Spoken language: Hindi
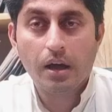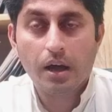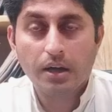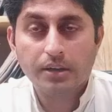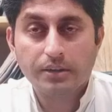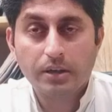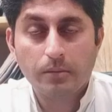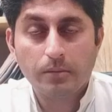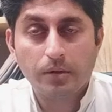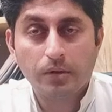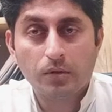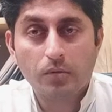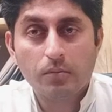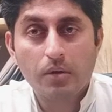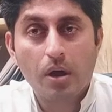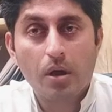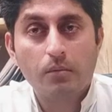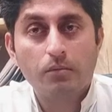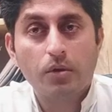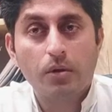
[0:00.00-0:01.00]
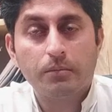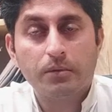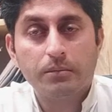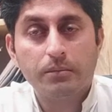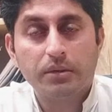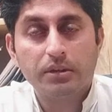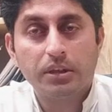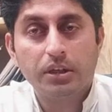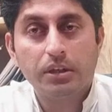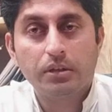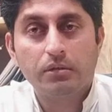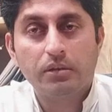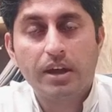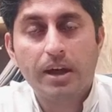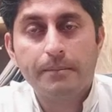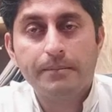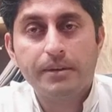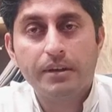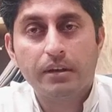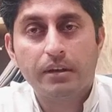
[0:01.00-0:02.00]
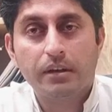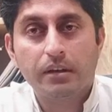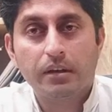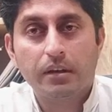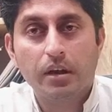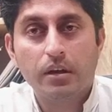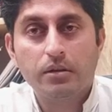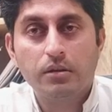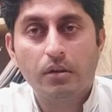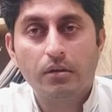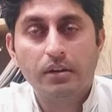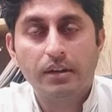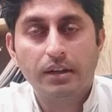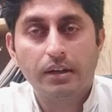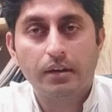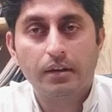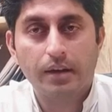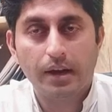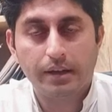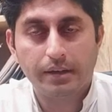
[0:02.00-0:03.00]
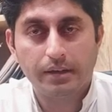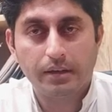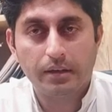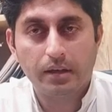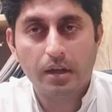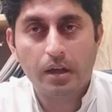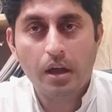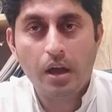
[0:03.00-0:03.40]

अस्सलाम वालेकुम मैं हूं मोहम्मद मतीन और आप देख रहे हैं योर लीगल राइट